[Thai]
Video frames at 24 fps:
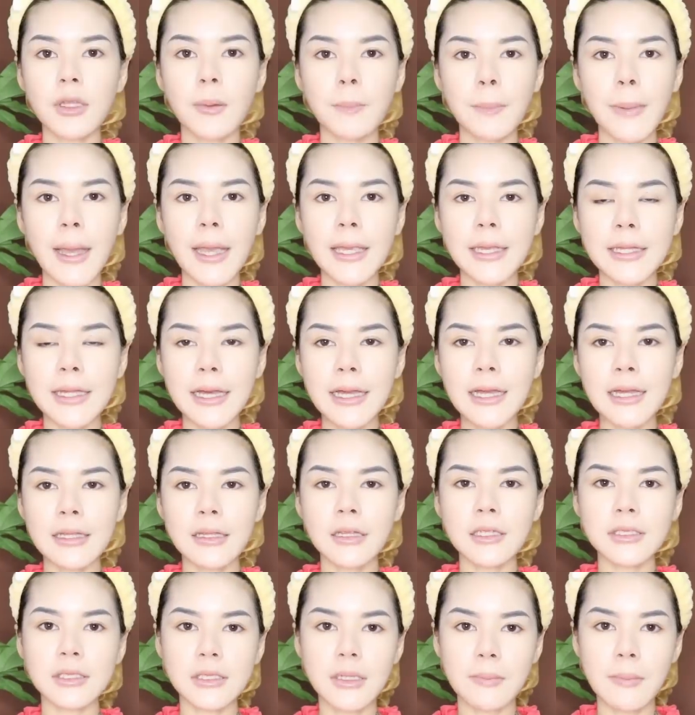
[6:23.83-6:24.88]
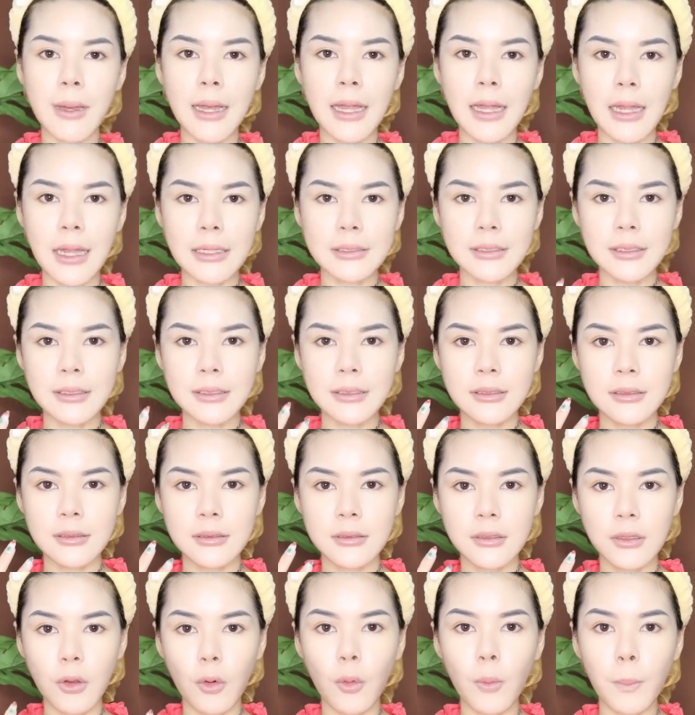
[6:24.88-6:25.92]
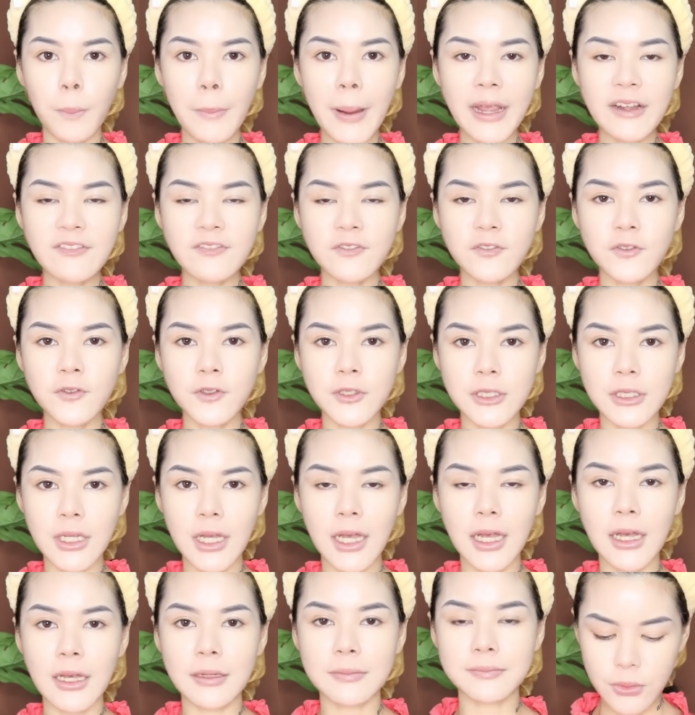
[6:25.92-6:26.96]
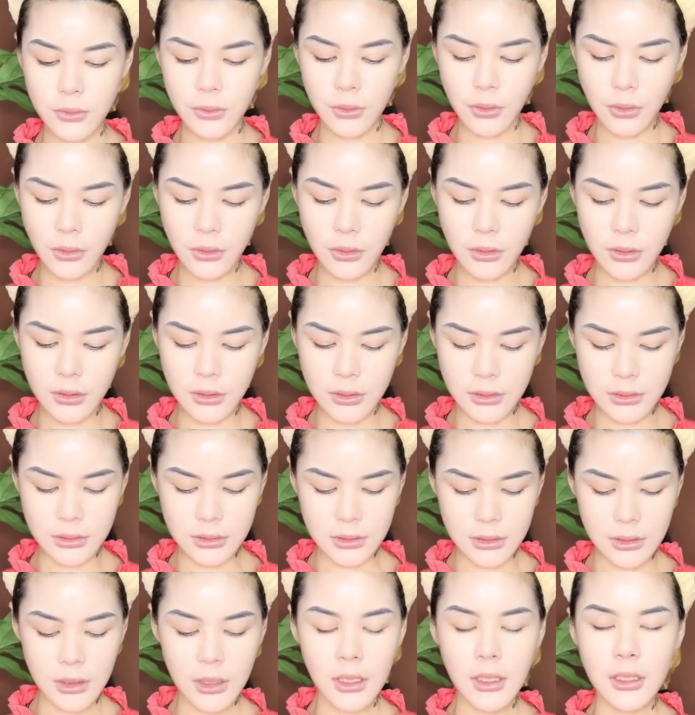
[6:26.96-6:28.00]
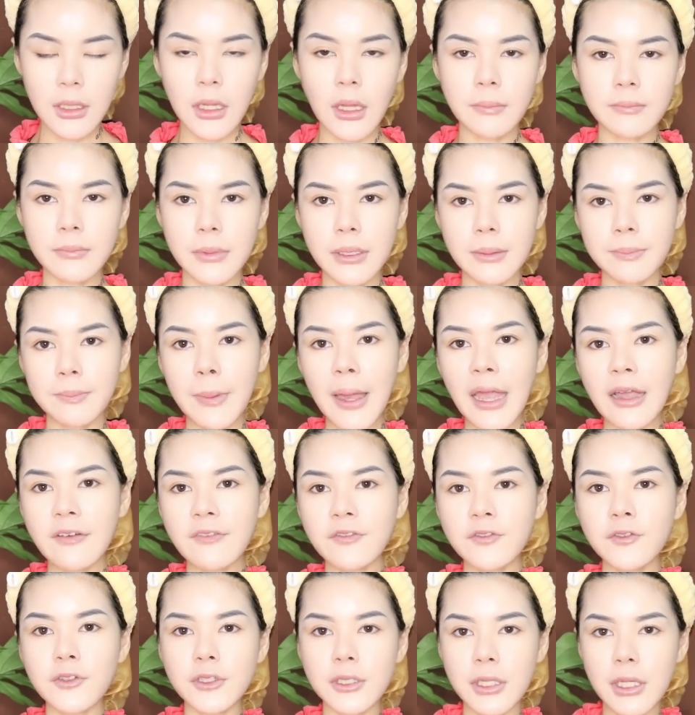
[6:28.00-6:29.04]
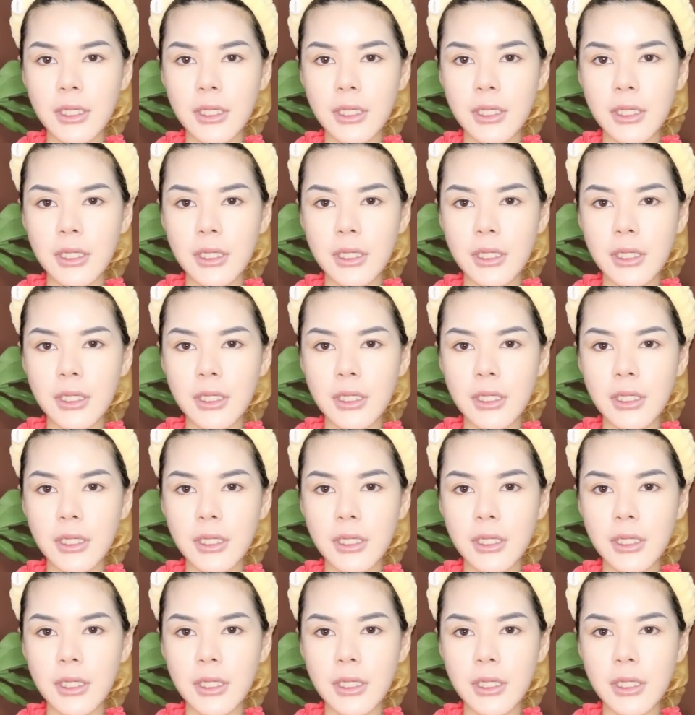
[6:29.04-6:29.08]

ต่อไปนะคะ เราจะมาลงแป้งฝุ่นค่ะ ทุกคนเรามีแป้งฝุ่น